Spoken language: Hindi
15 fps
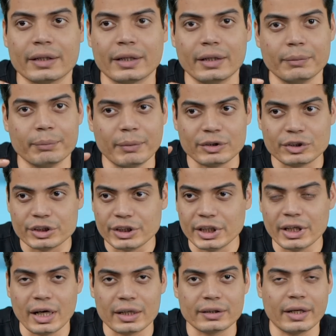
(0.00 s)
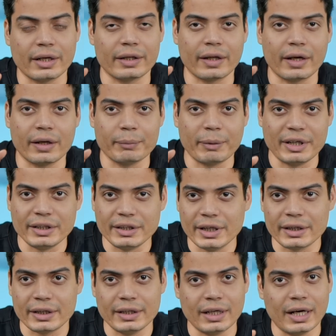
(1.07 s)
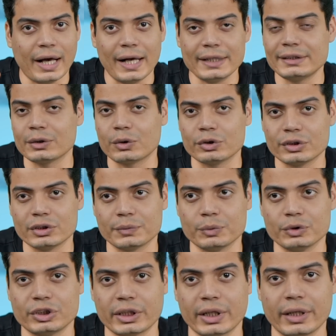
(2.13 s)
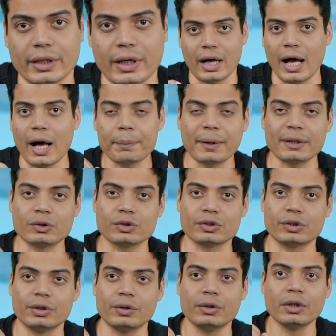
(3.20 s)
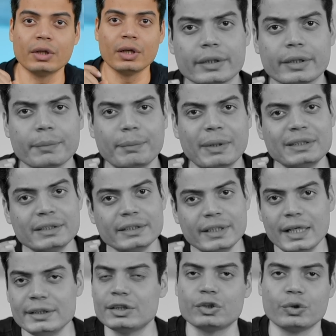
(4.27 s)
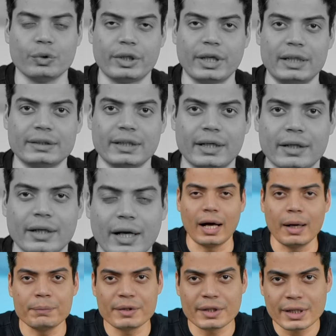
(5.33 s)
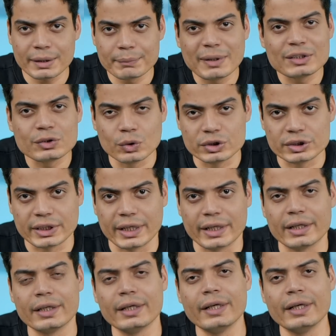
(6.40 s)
कि मुझे ये आता था मैंने ये किया ऐसे क्वेश्चन पूछे गए आप क्या सोचते हो कि बस यहीं से शुरू किया जाए अब जरा एक बार सोचते हैं